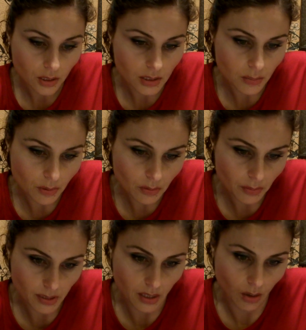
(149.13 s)
siempre me
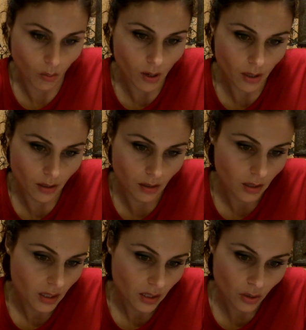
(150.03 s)
pasa igual.
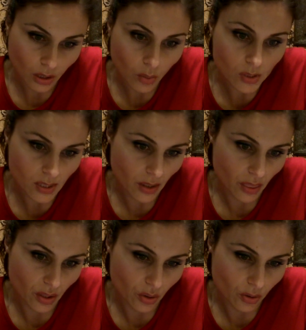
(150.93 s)
Creo que cuestan
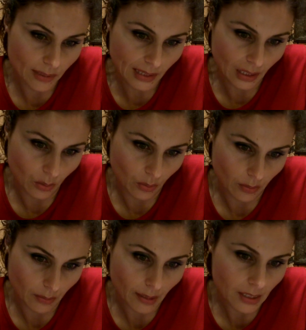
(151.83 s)

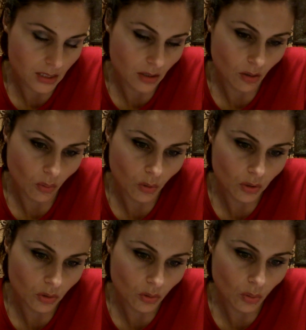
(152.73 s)
0,99, ¿vale? Si lo
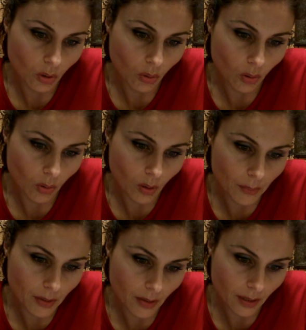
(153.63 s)
encuentro luego a
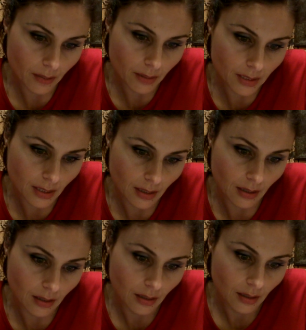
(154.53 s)
medida que
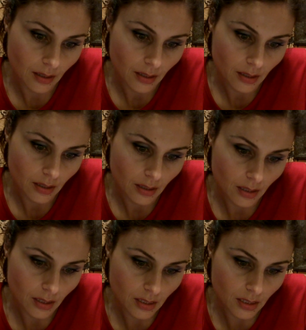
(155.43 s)
vaya
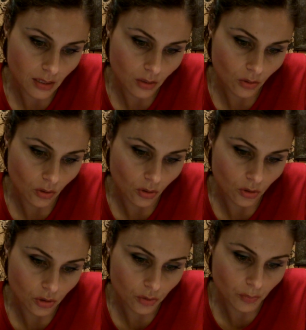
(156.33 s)
leyendo
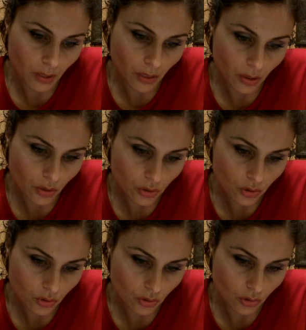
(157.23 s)
los
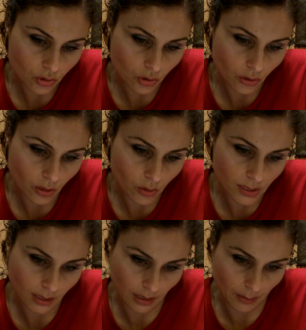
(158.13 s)
precios, os lo digo
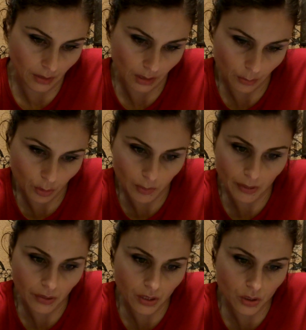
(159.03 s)
exactamente. Pero me
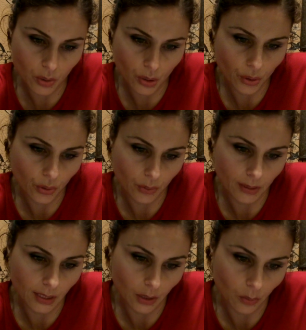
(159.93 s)
parece que son
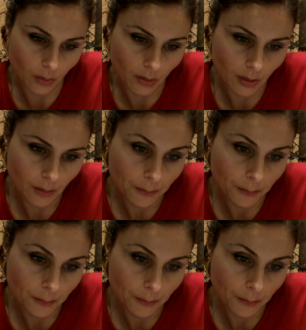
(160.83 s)
0,99.